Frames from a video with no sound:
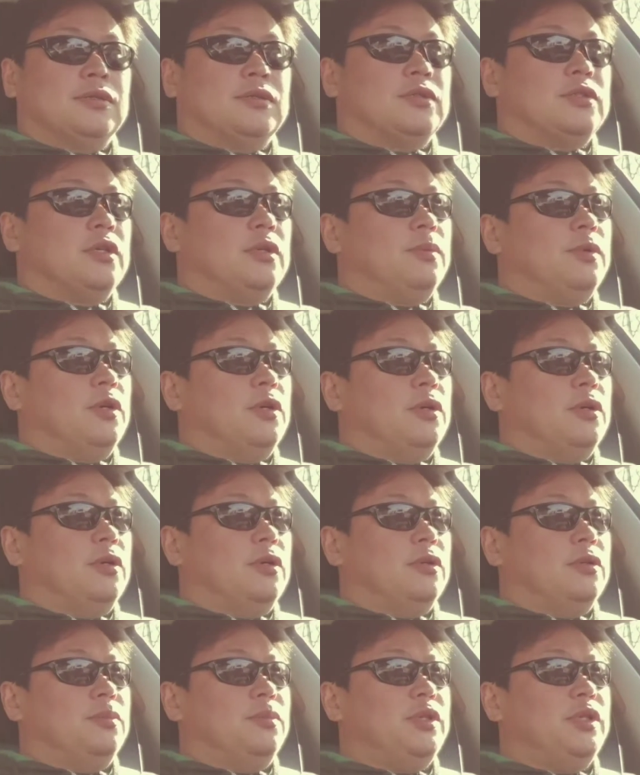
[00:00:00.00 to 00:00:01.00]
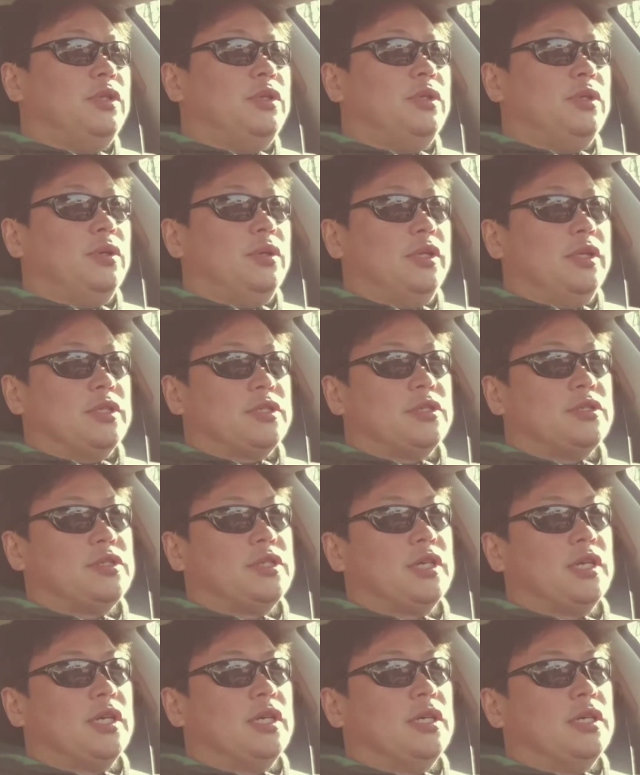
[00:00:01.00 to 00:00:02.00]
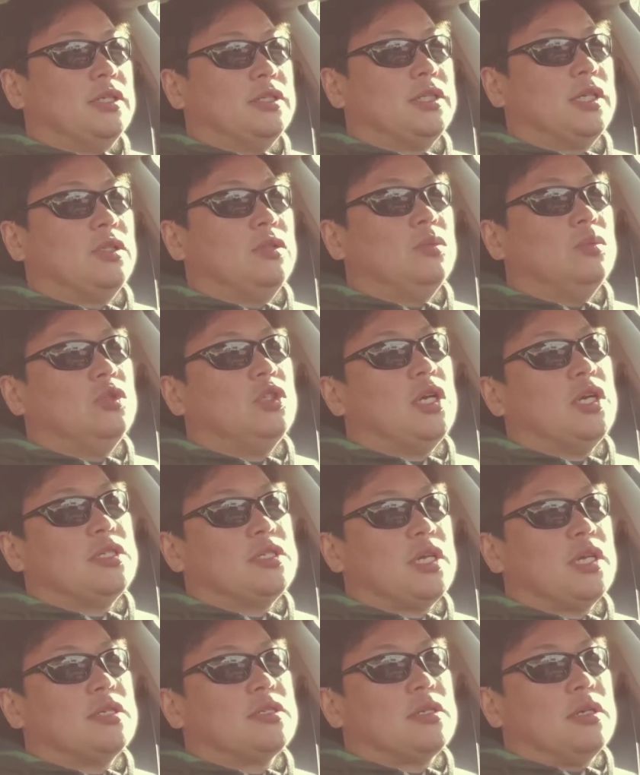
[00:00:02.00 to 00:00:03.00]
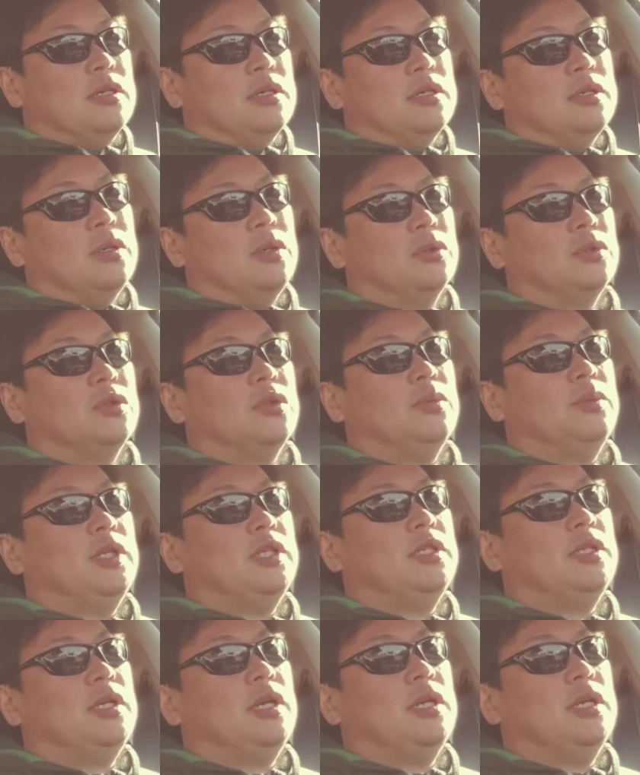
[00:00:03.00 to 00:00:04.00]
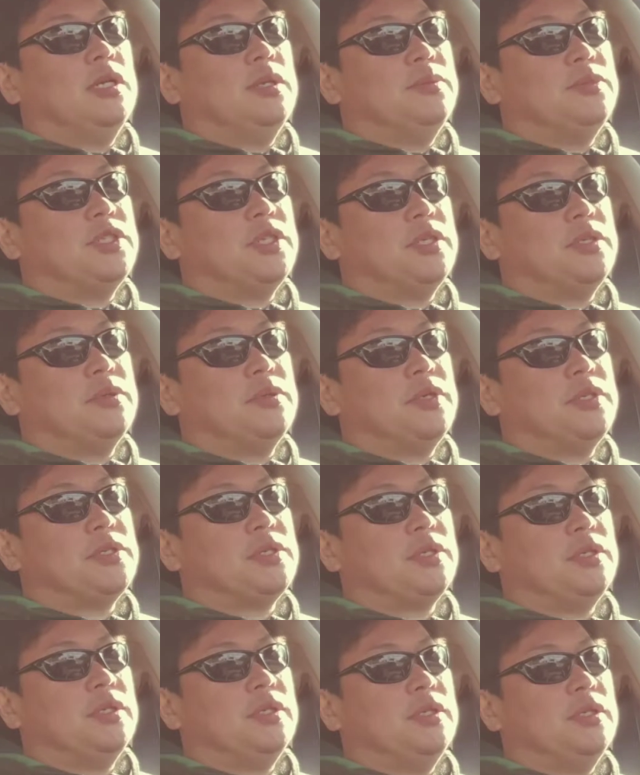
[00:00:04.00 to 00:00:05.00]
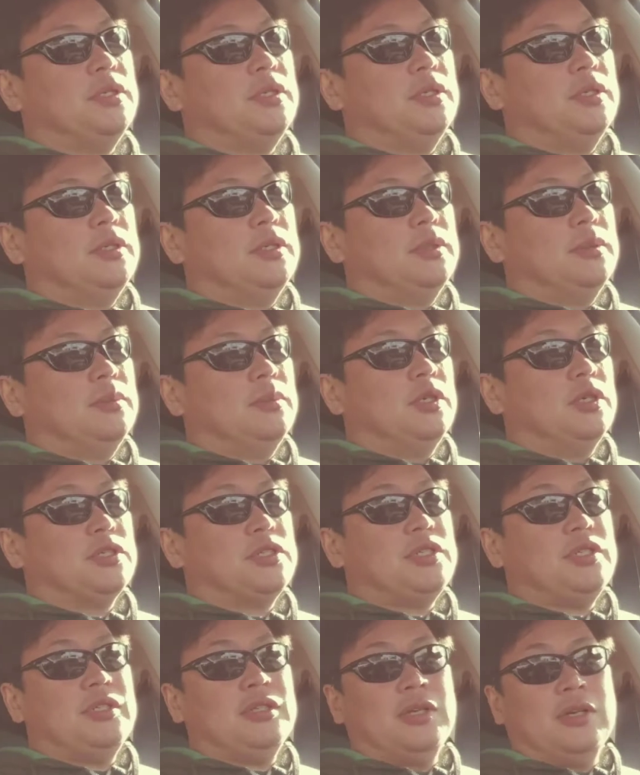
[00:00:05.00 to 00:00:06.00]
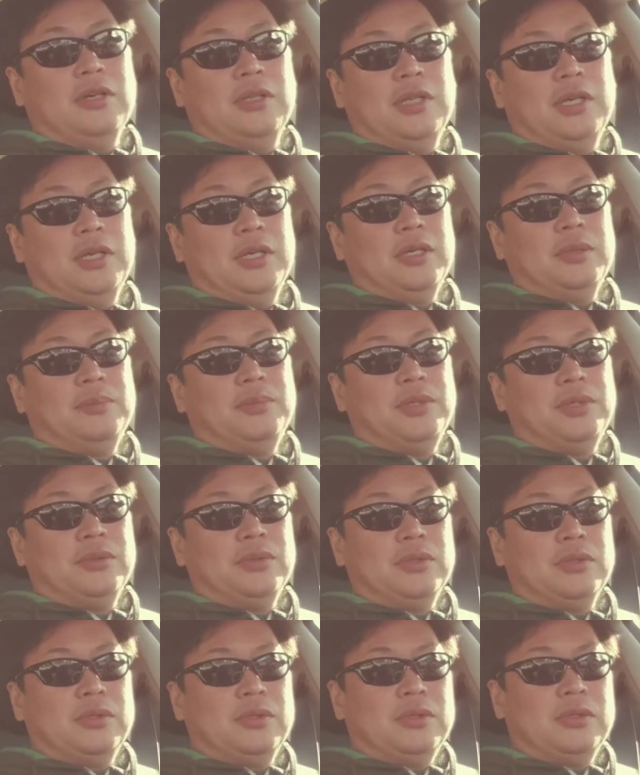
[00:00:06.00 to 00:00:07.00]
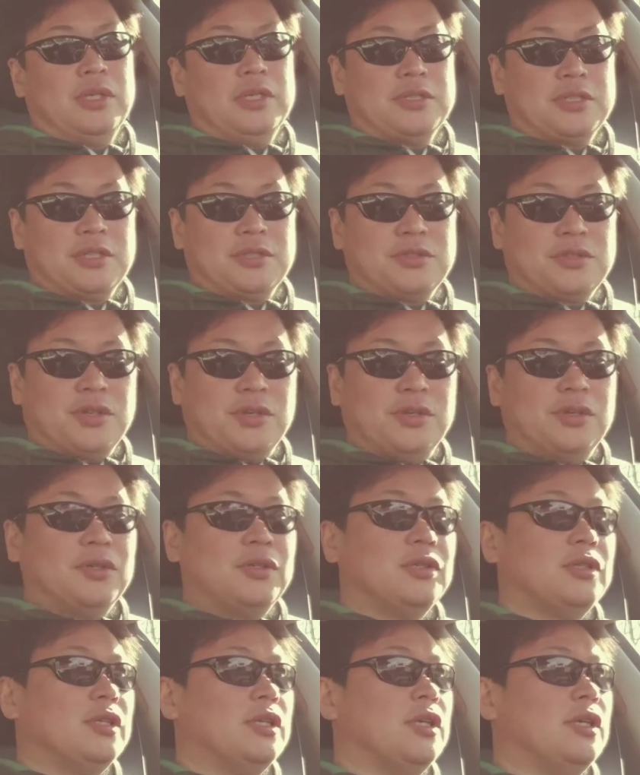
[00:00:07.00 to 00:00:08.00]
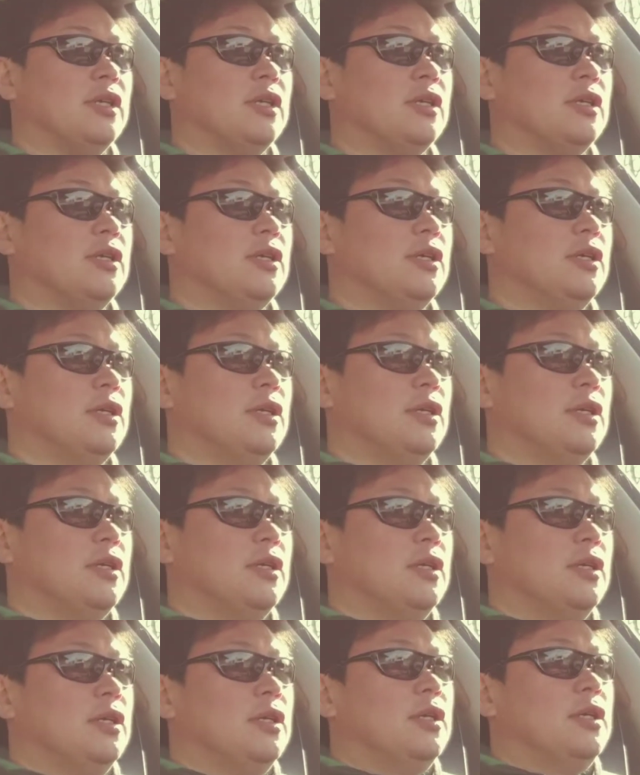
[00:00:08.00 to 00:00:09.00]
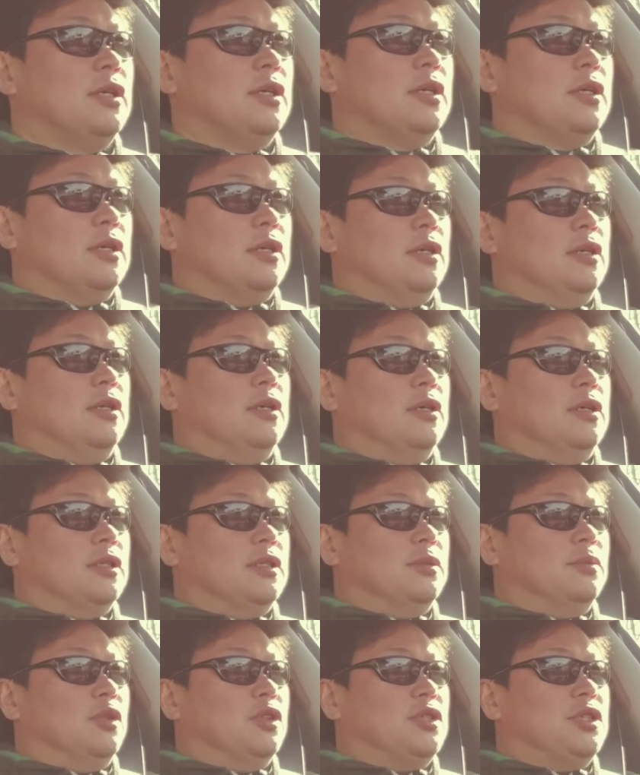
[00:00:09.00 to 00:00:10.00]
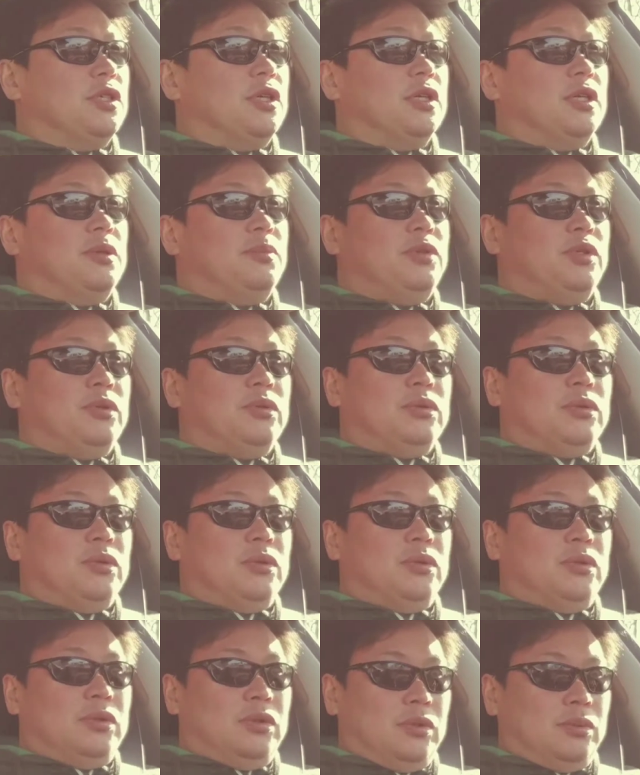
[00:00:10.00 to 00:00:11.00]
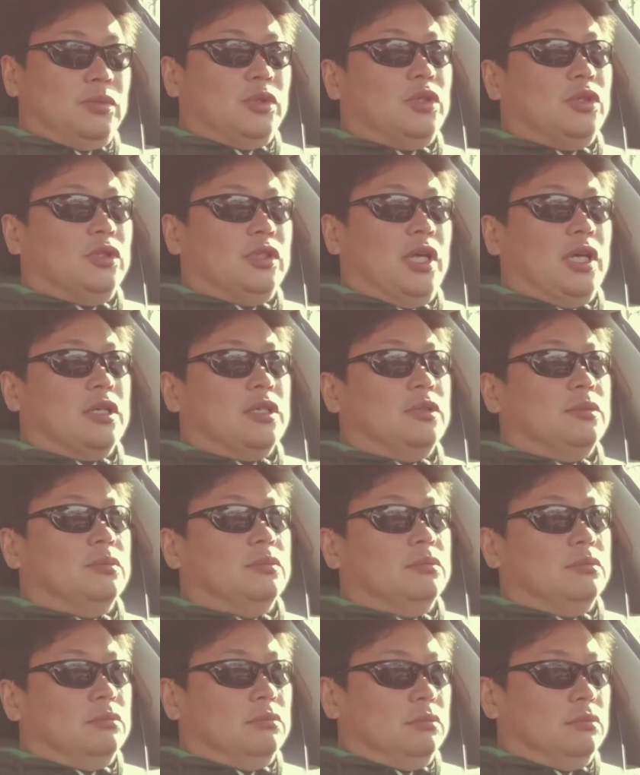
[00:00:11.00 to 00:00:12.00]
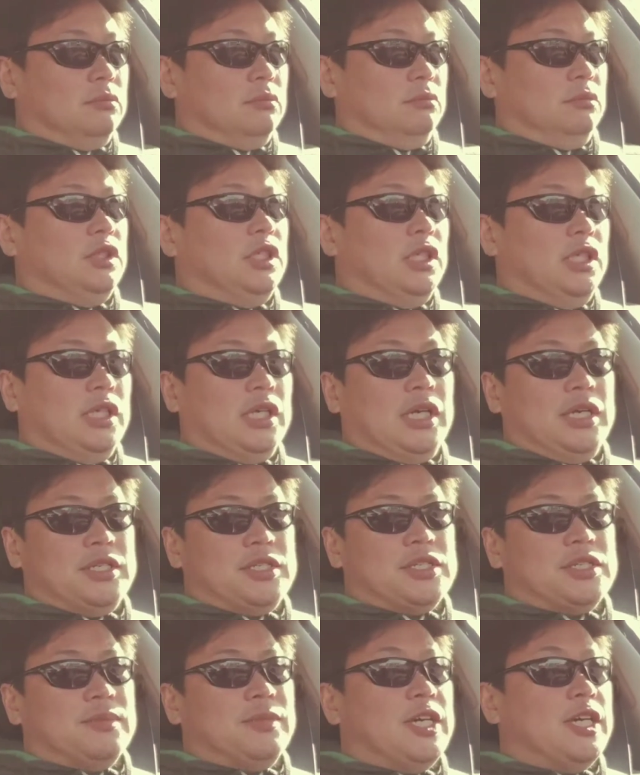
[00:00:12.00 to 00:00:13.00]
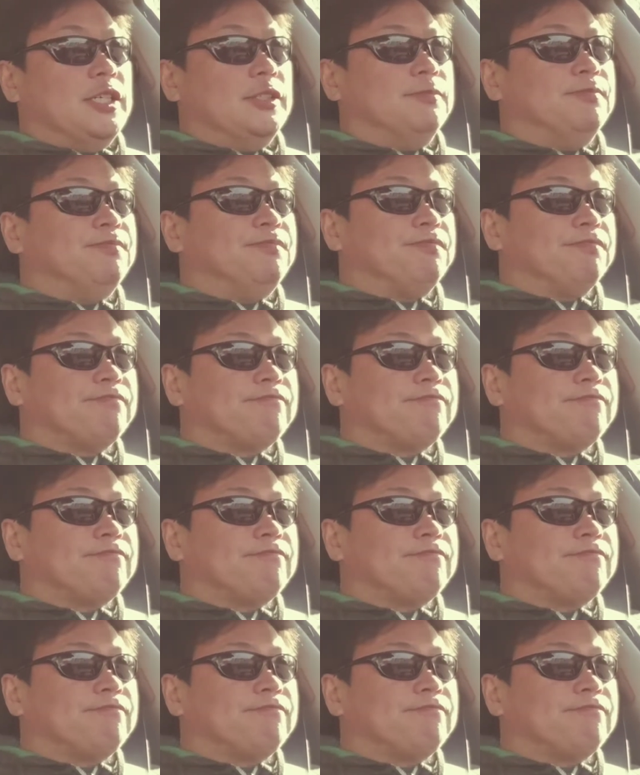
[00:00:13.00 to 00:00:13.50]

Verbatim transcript: 저번 비디오에서 제가 자동문항 생성, Automatic Item Generation을 머신건의 비유를 했었죠. 네. 어, 그 머신건의 비유도 뭐 나름 일리가 있지만